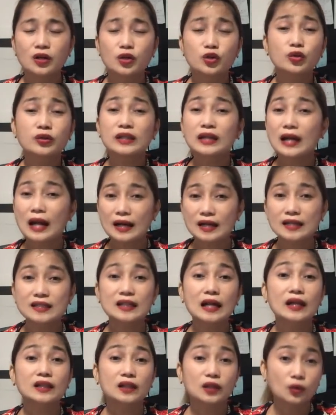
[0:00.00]
yung dinanas
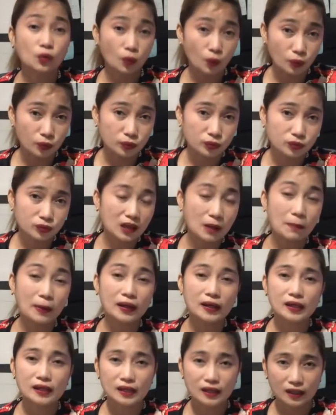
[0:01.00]
natin noon na
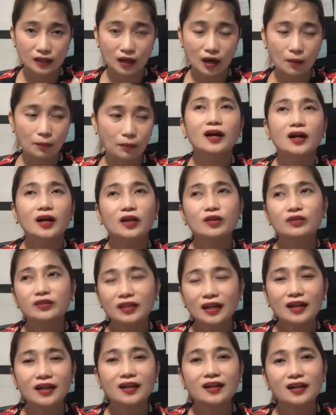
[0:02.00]
paghihirap. Ganun
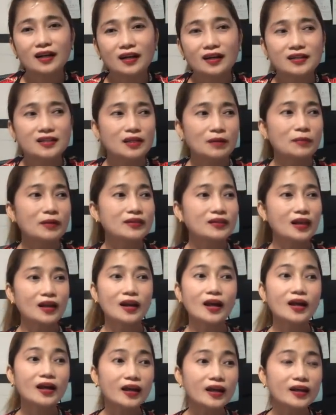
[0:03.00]
talaga,
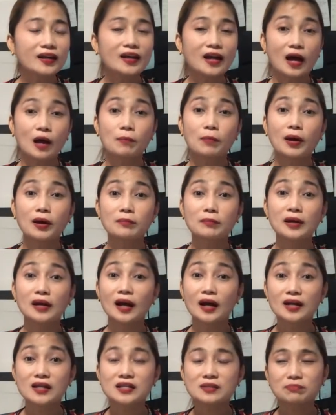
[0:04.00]
samantalahin habang
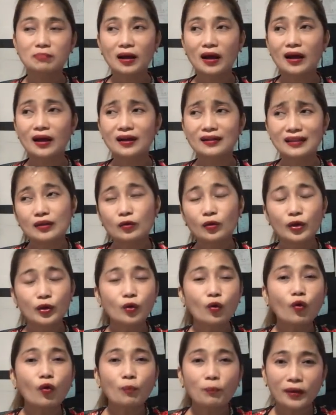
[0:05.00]
malakas pa. Kung
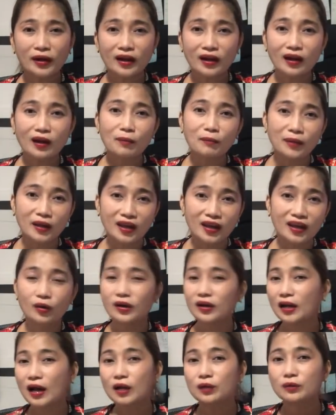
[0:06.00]
ikukumpara kami, so
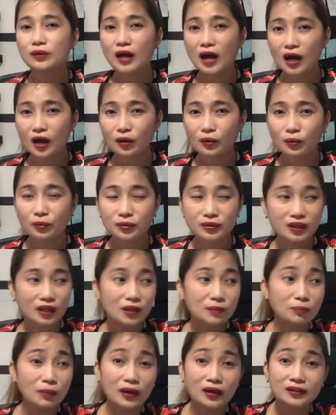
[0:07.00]
lalo na ako sa
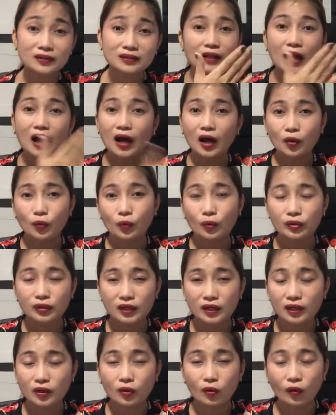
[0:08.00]
ibang tao
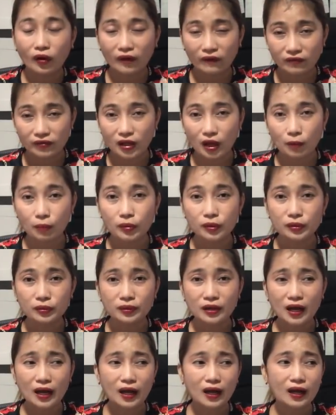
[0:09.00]
na nag-OFW
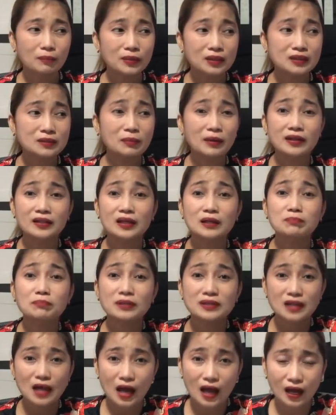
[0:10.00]
na mas maedad
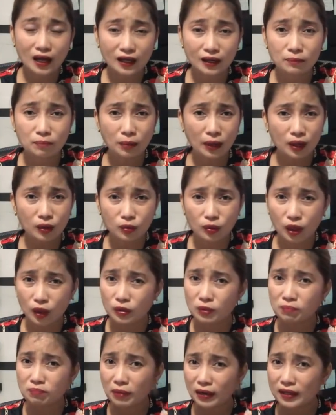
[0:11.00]
pa sa akin pero
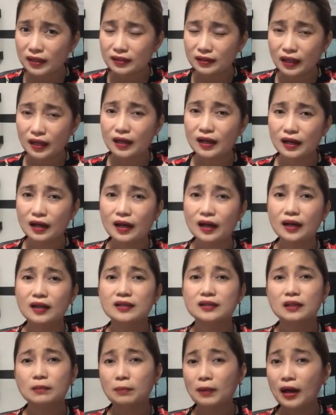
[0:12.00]
ganun pa rin talaga
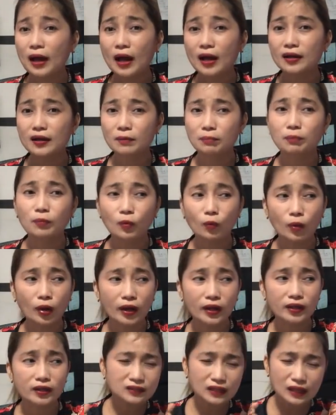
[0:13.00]
sa paghahanap
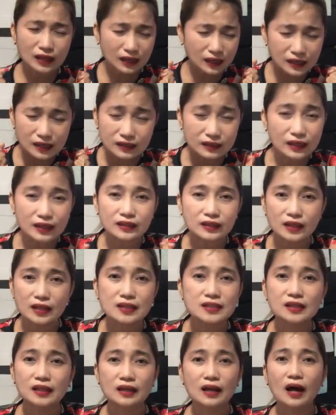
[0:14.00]
buhay. Talaga
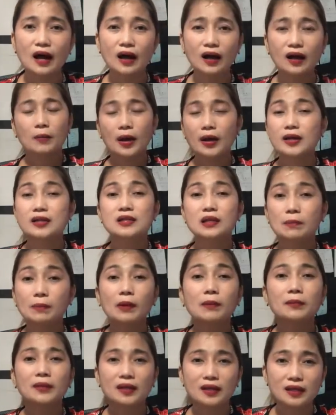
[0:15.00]
nagtitiis sila para sa
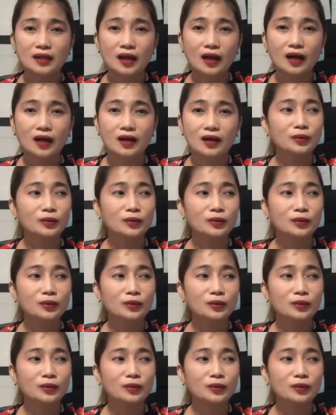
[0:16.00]
pamilya.